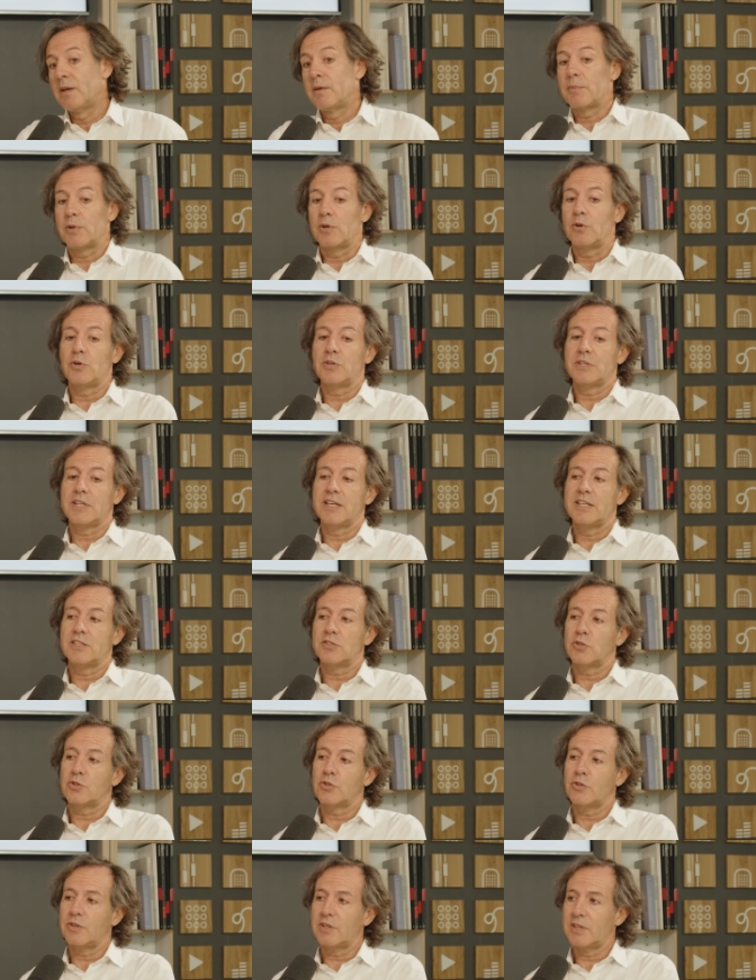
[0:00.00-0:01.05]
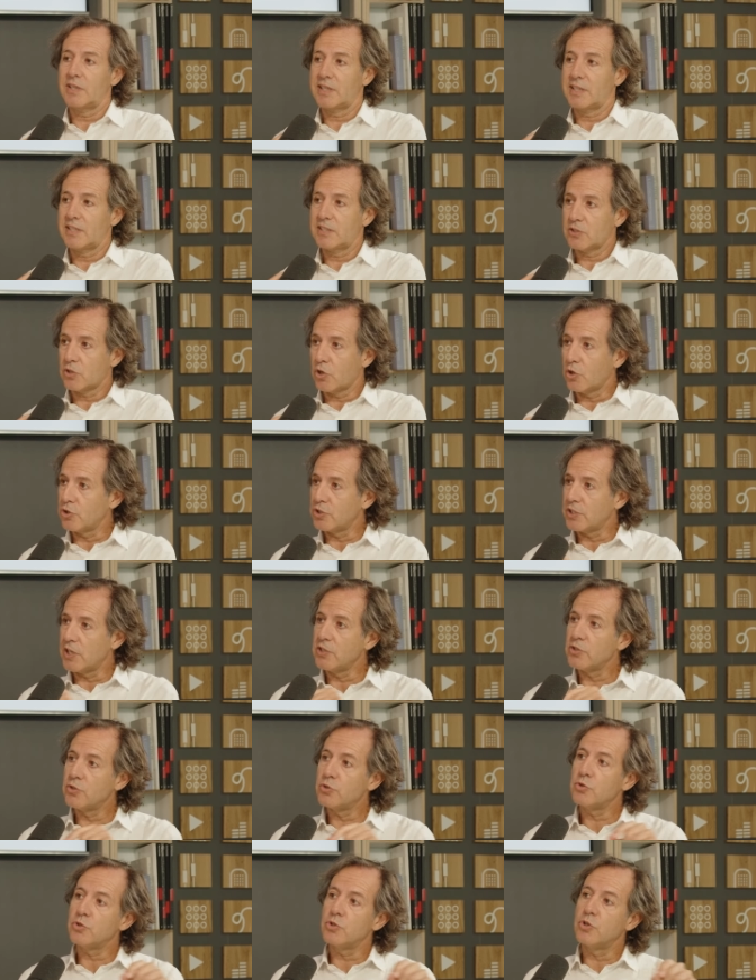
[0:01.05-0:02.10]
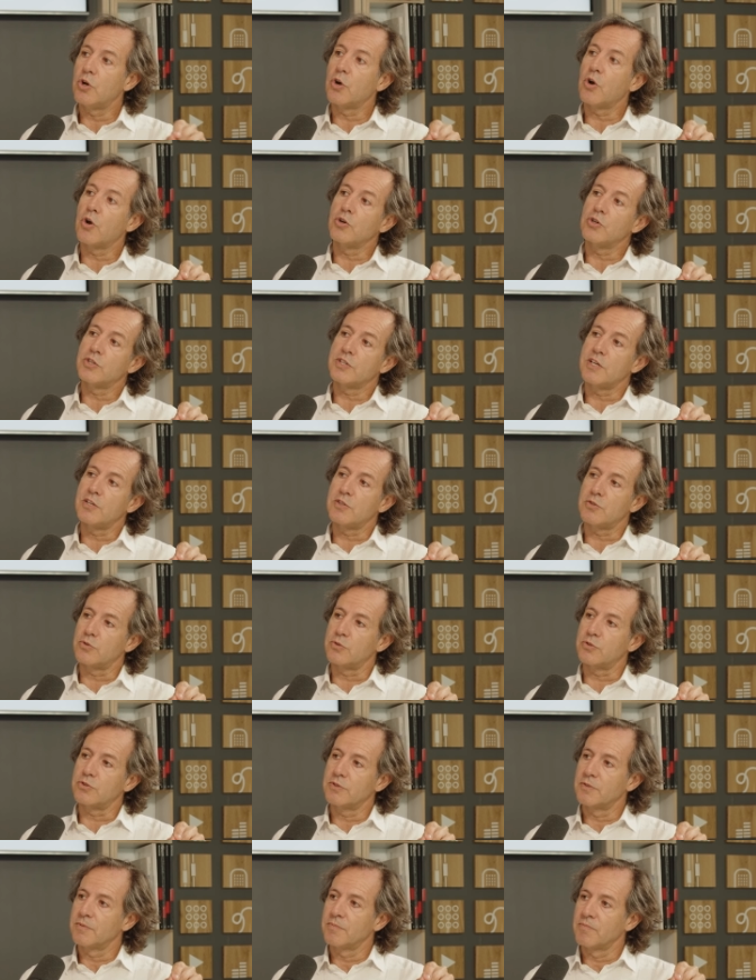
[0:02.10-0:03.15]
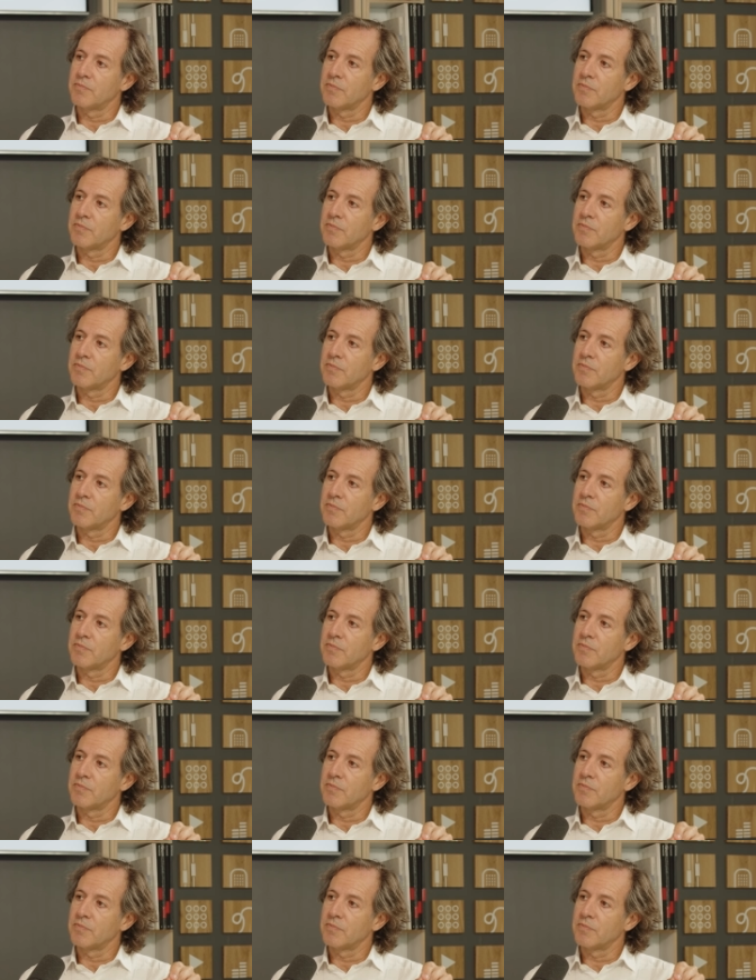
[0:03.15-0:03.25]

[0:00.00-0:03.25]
Pero luego tienes otro eje que es consensus, non consensus.